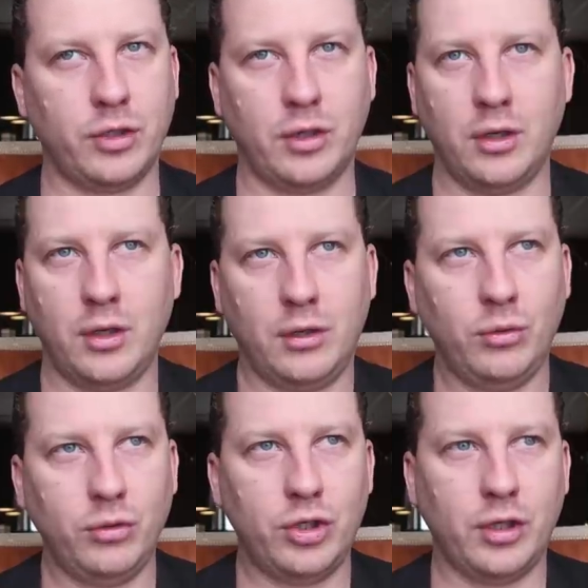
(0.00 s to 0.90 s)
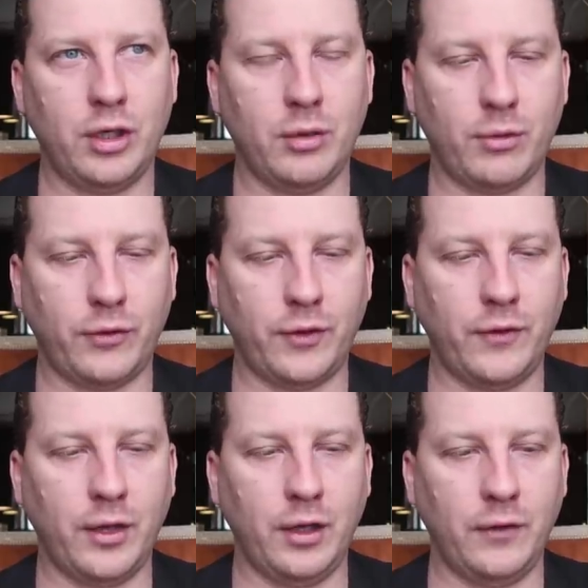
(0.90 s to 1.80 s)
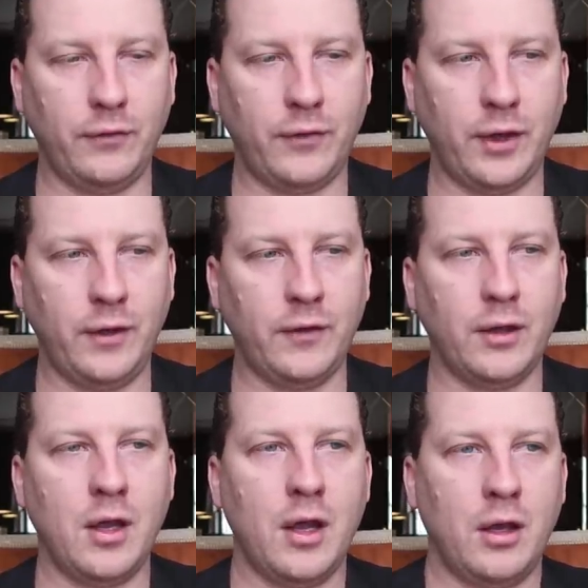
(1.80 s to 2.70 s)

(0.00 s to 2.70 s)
что ну, человека просто сняли с рейса.